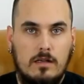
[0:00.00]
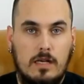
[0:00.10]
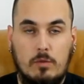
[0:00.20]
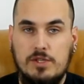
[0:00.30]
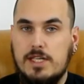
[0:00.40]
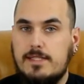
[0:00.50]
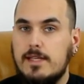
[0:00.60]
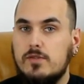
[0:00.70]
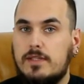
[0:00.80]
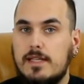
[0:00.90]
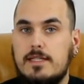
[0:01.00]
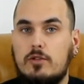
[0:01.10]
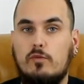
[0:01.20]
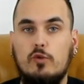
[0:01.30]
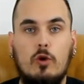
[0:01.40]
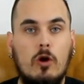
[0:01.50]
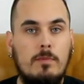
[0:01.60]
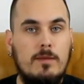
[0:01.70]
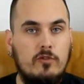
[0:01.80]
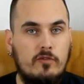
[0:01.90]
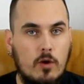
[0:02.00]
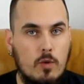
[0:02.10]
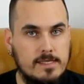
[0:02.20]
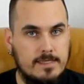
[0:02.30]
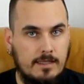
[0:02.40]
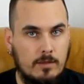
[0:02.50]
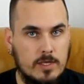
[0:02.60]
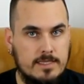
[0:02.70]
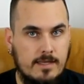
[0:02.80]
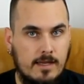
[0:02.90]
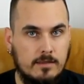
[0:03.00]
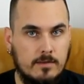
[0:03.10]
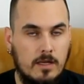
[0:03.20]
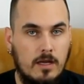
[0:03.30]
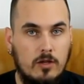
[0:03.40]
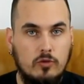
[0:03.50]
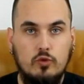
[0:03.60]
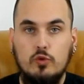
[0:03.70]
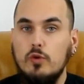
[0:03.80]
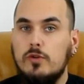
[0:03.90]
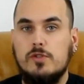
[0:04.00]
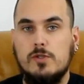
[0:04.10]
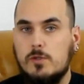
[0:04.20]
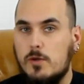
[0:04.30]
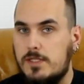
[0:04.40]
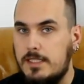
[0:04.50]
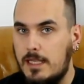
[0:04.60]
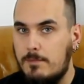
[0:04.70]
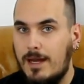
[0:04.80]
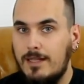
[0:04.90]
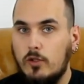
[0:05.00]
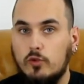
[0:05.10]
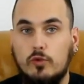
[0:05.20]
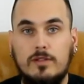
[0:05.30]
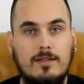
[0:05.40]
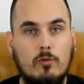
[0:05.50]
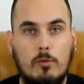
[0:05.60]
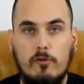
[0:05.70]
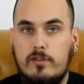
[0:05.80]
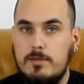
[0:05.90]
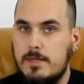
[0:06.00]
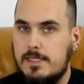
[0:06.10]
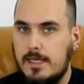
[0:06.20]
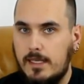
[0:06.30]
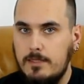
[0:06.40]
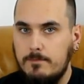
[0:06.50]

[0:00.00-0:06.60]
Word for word: Les Winchester sont ainsi devenus l'emblème du Far West et des westerns. Du coup, que ce soit au cinéma, dans de très nombreux films et séries,